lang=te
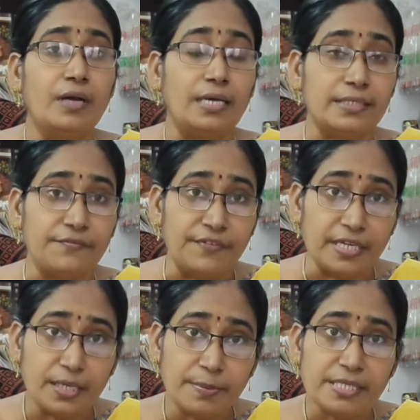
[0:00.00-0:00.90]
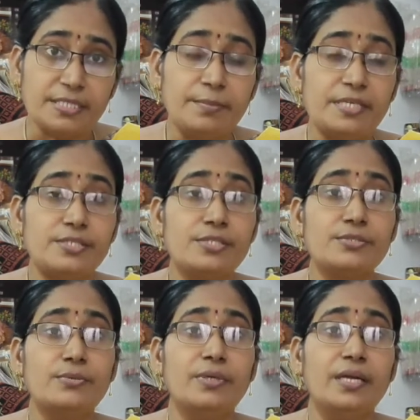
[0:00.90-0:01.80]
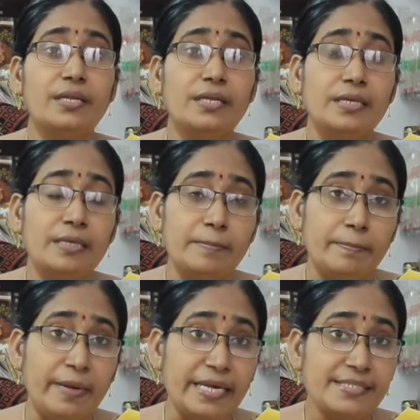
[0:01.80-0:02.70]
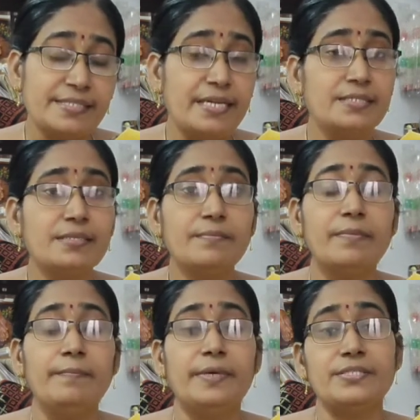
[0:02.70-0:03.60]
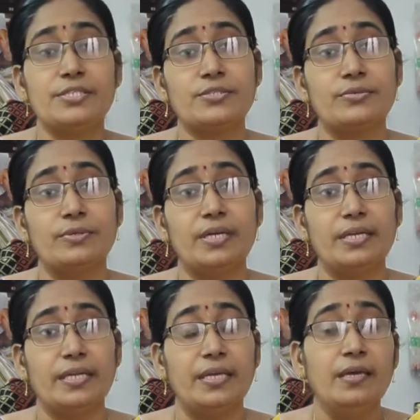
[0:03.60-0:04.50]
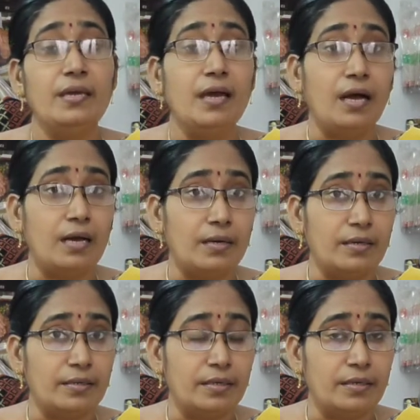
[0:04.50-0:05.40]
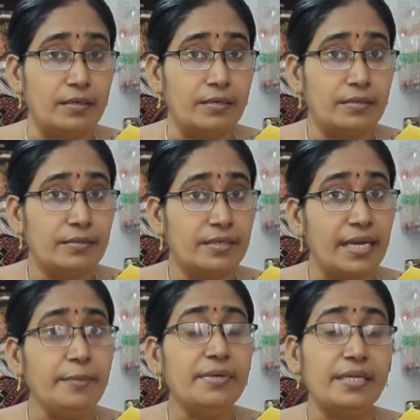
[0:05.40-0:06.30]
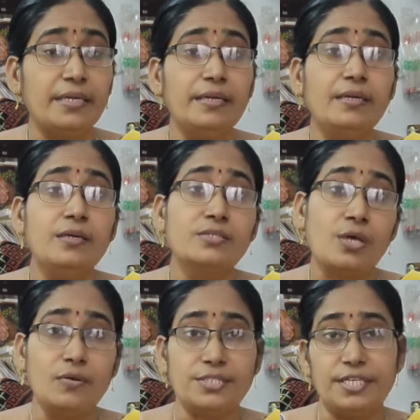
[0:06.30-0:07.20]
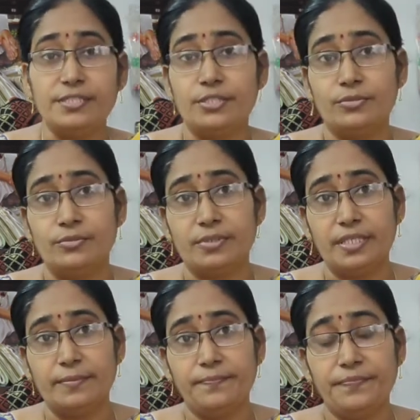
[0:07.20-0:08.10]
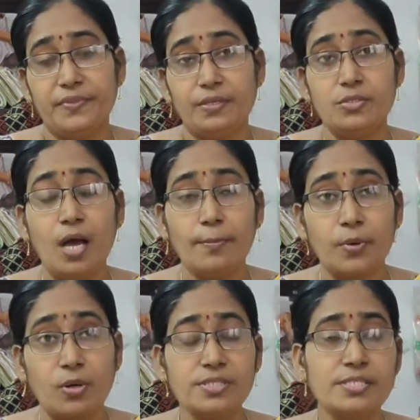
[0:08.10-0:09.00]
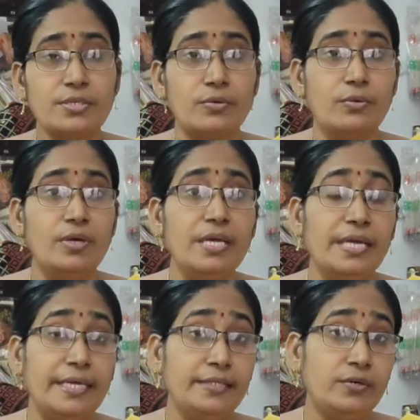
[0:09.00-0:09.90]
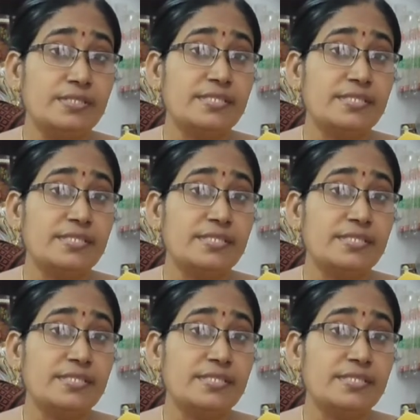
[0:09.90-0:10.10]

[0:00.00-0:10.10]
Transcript: అతని ఫింగర్ ప్రింట్స్ని బేస్ చేసుకొని కానీ బ్లడ్ స్టెయిన్స్ని బేస్ చేసుకొని కానీ ఆ క్రైమ్ని సాల్వ్ చేయడం జరుగుతుంది సో ఆ ప్రాసెస్లో ఇది ఒక